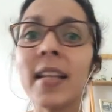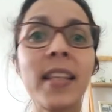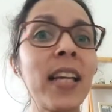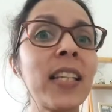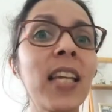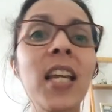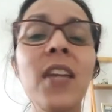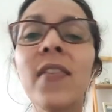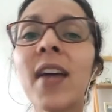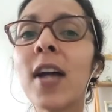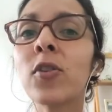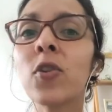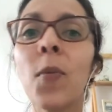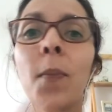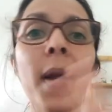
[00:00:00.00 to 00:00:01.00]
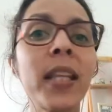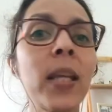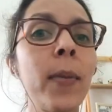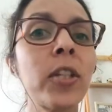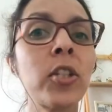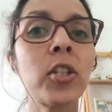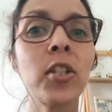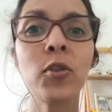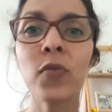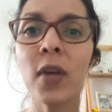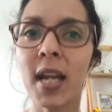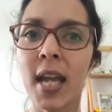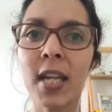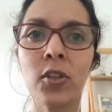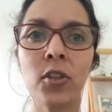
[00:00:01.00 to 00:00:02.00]
tem significados completamente
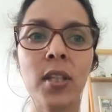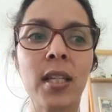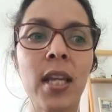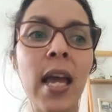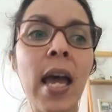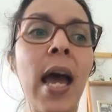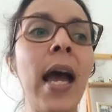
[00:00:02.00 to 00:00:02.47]
diferentes.